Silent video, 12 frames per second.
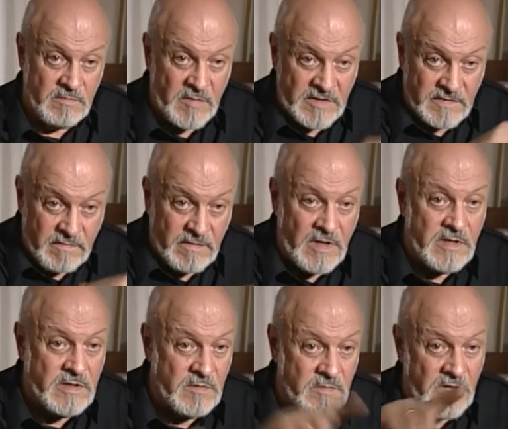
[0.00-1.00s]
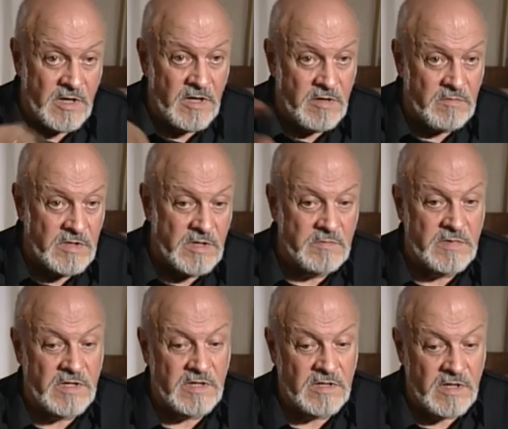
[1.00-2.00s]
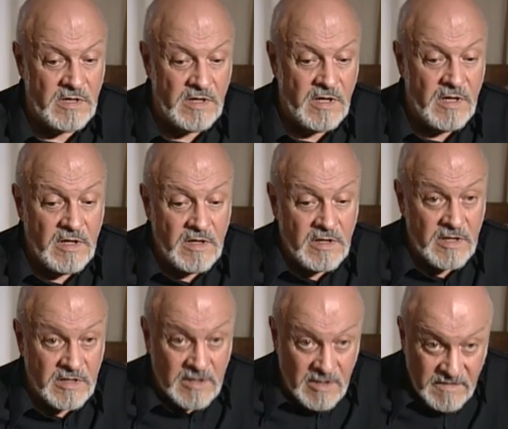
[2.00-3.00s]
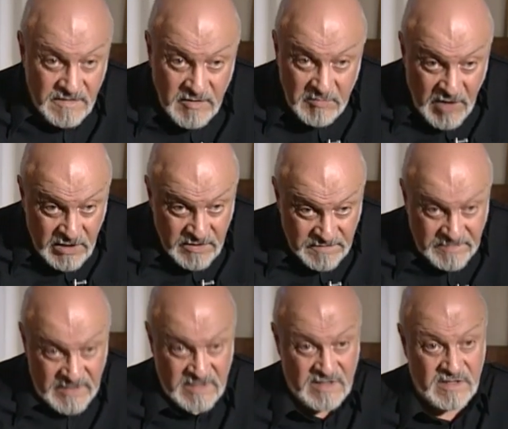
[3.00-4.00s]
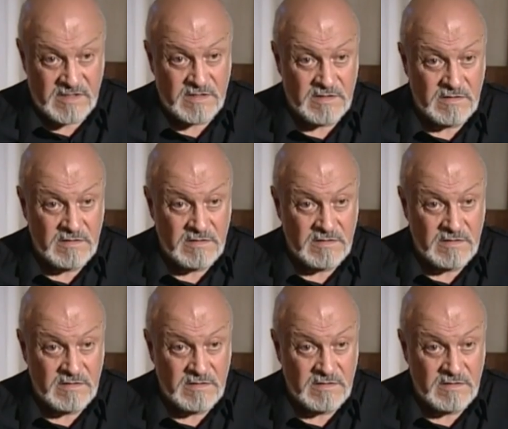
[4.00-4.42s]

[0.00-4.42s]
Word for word: Москва, там Кремль, там и так далее. Это снималось в Одессе.